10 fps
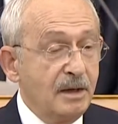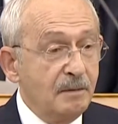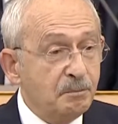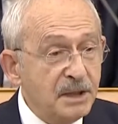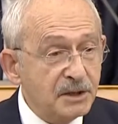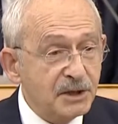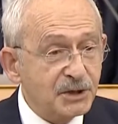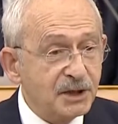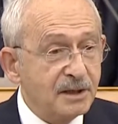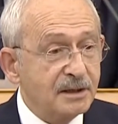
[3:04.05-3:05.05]
Bir
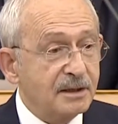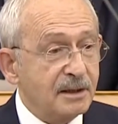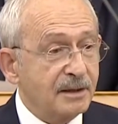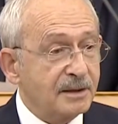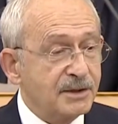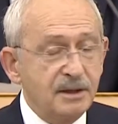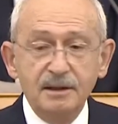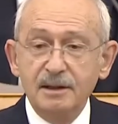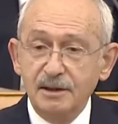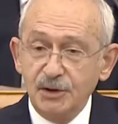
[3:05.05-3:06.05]
kişinin iradesi
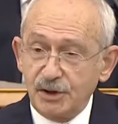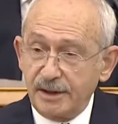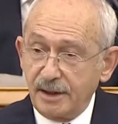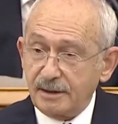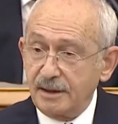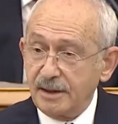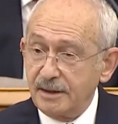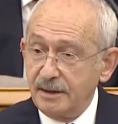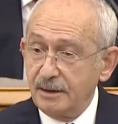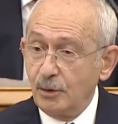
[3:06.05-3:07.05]

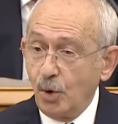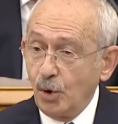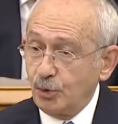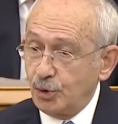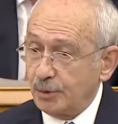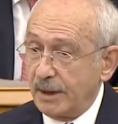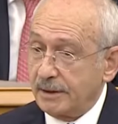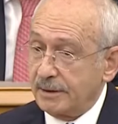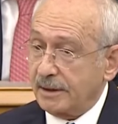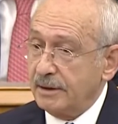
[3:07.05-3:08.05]
Çanakkale'yi, o
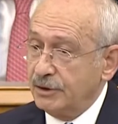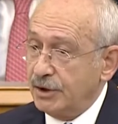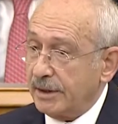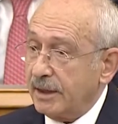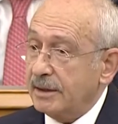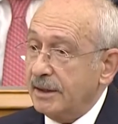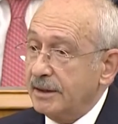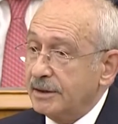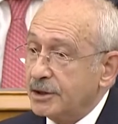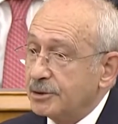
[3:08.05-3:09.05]
düşmanların
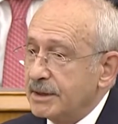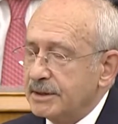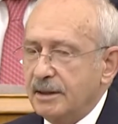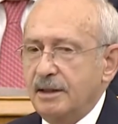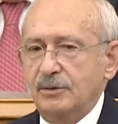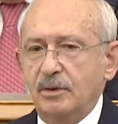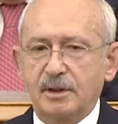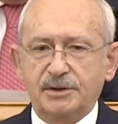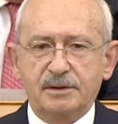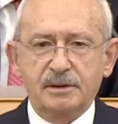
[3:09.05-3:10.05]
Çanakkale'yi geçmesine yol
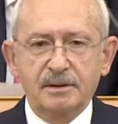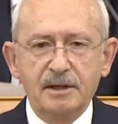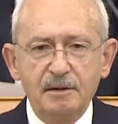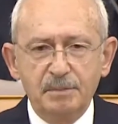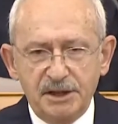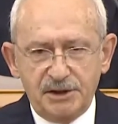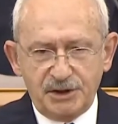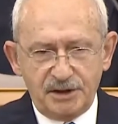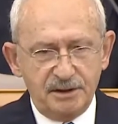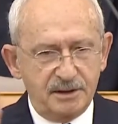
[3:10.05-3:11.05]
açtı. Bir
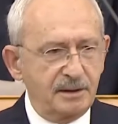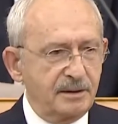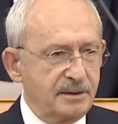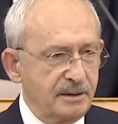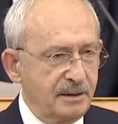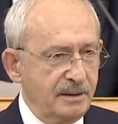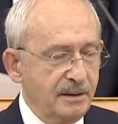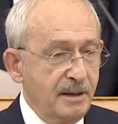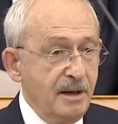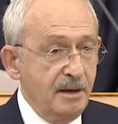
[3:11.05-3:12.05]
kişinin iradesiyle.
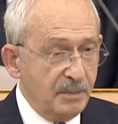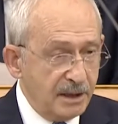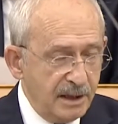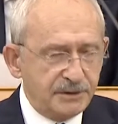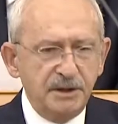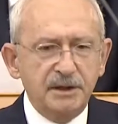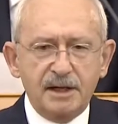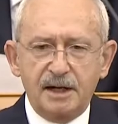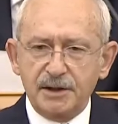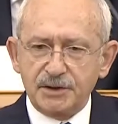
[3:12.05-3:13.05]
Milletin
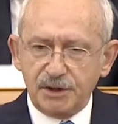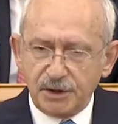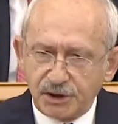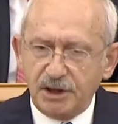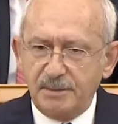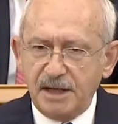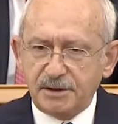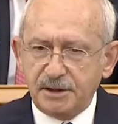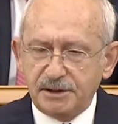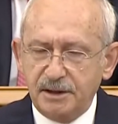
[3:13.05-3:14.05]
iradesi geçilmez
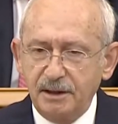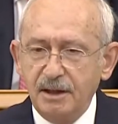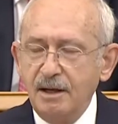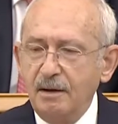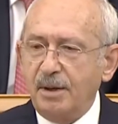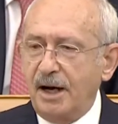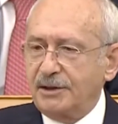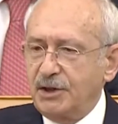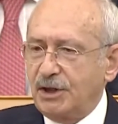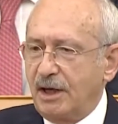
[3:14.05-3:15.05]
kırdı,
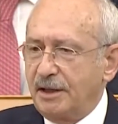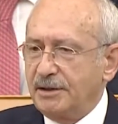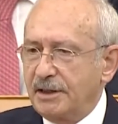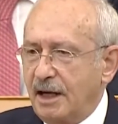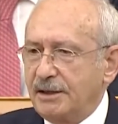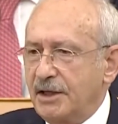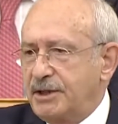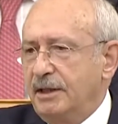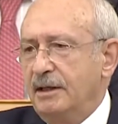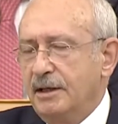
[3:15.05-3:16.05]
padişahın
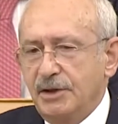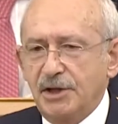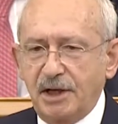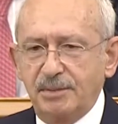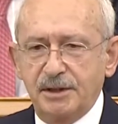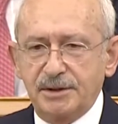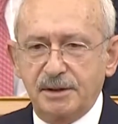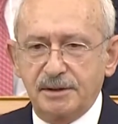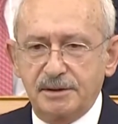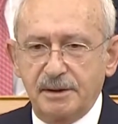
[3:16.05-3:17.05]
iradesi
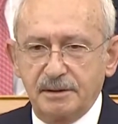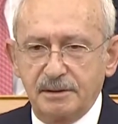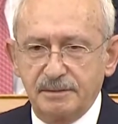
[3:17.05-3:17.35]
geçebilirsiniz dendi.